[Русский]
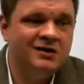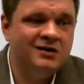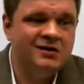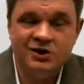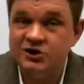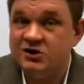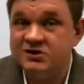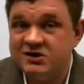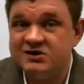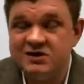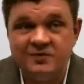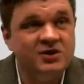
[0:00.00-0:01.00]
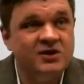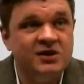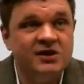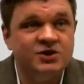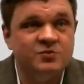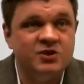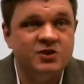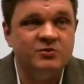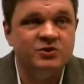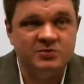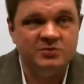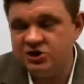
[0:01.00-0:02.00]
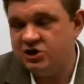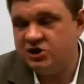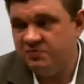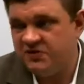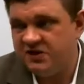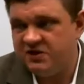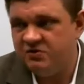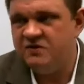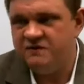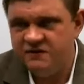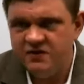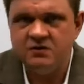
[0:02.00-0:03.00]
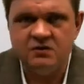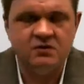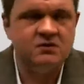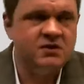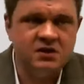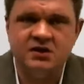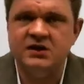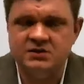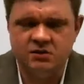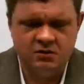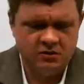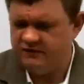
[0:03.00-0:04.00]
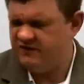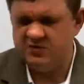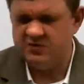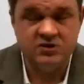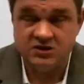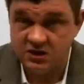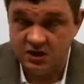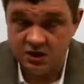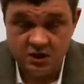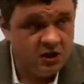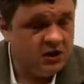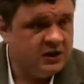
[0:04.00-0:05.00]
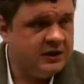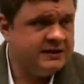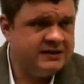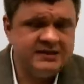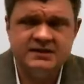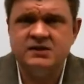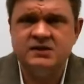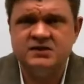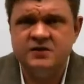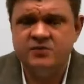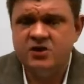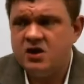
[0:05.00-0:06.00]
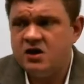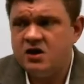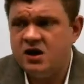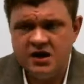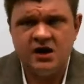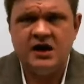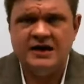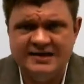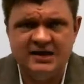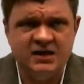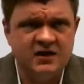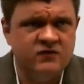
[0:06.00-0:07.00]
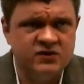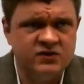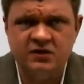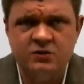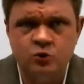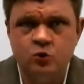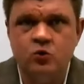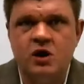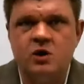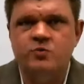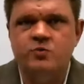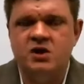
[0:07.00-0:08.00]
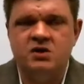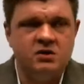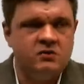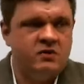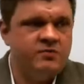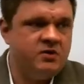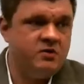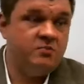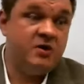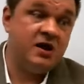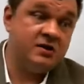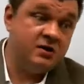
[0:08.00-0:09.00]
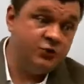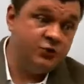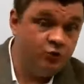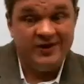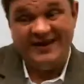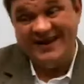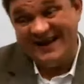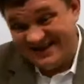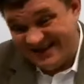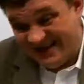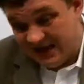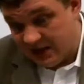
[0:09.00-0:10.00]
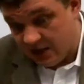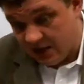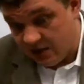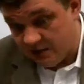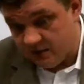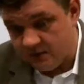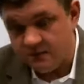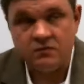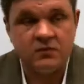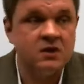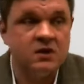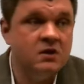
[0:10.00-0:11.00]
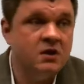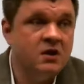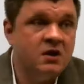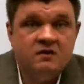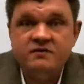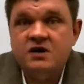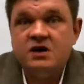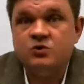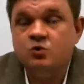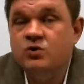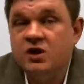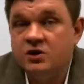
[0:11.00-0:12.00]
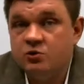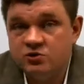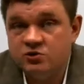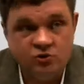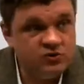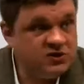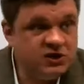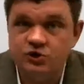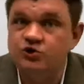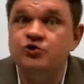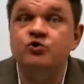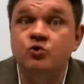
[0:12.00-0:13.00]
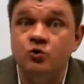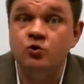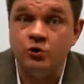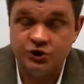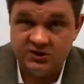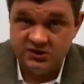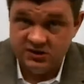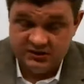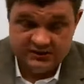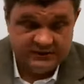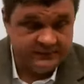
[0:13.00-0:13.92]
начался самый трэш, потому что мне начали писать люди, Фил, ты козел, в смысле? Ты сделал семинар, а я хотел его сделать, ты украл у меня идею. Ну, во-первых, пока ты думал, я сделал, а во-вторых, откуда я должен был знать, ты что-то хочешь сделать.